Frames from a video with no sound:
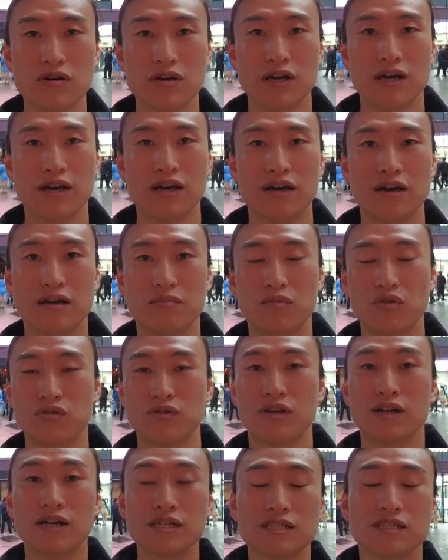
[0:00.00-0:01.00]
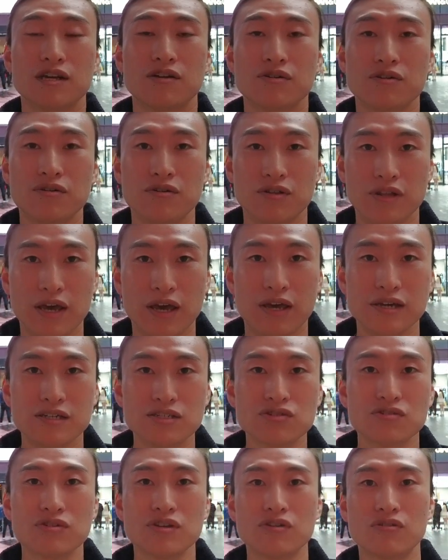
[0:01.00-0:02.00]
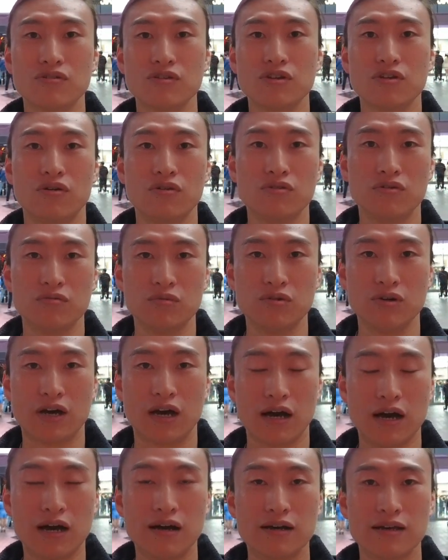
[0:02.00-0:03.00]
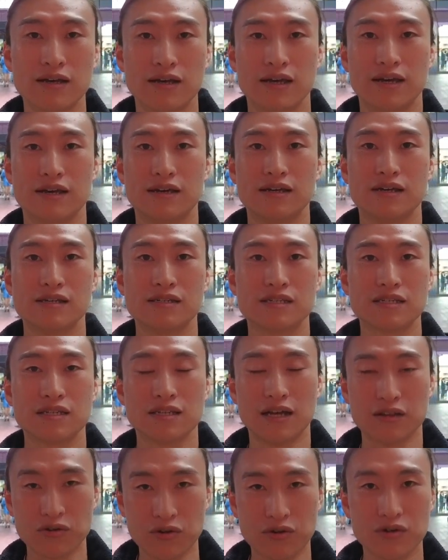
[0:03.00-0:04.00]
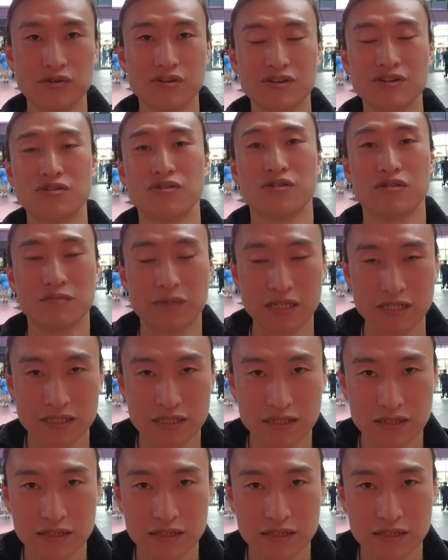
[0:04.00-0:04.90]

え持ってらっしゃるようで非常にこう日本の文化が、え好きだと聞いております